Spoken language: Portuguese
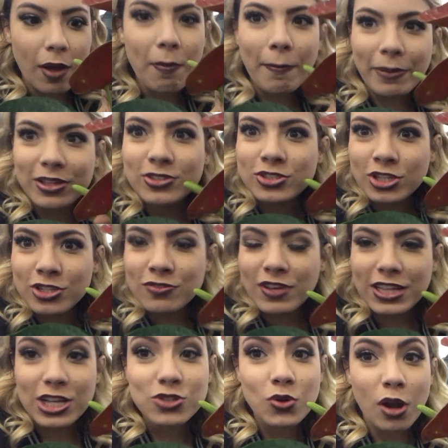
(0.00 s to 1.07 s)
É uma plantinha de
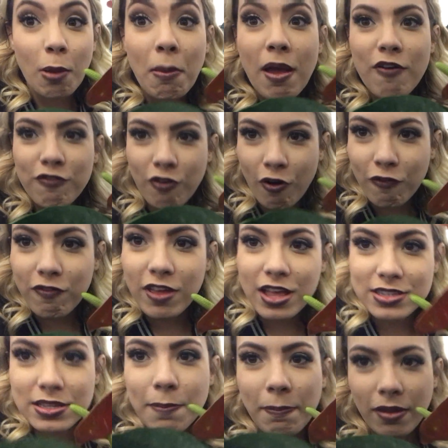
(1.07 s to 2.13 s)
verdade. Quando a minha avó ver
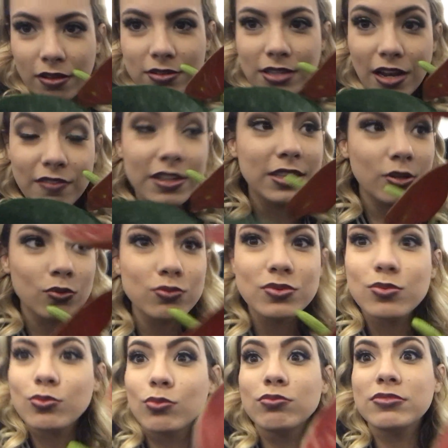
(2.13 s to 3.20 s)
essa planta, ela vai ter
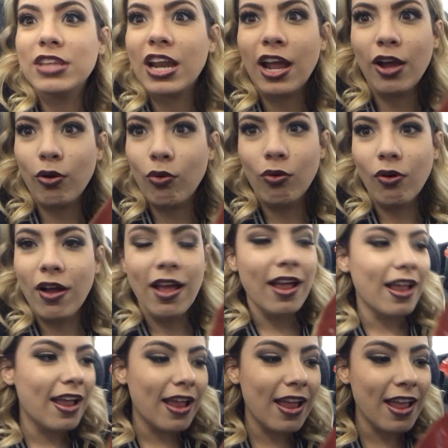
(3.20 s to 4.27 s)
um, um treco
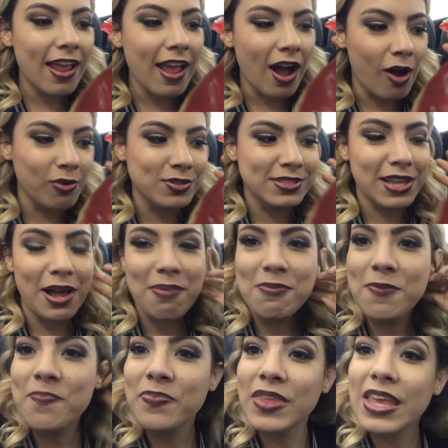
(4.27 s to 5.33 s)
real, sabe?